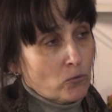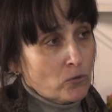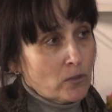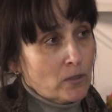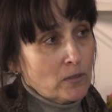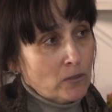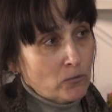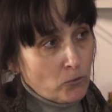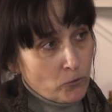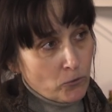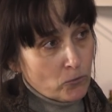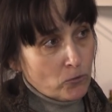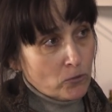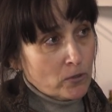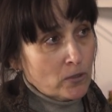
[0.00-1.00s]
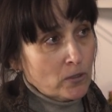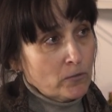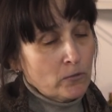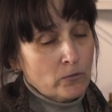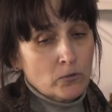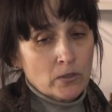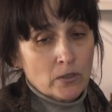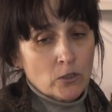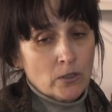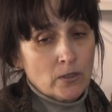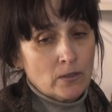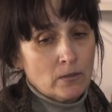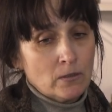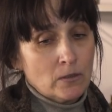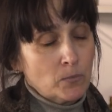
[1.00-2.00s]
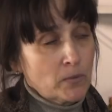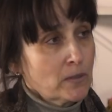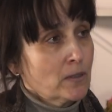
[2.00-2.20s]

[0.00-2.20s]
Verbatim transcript: То есть на следующий год, когда вы его сажаете на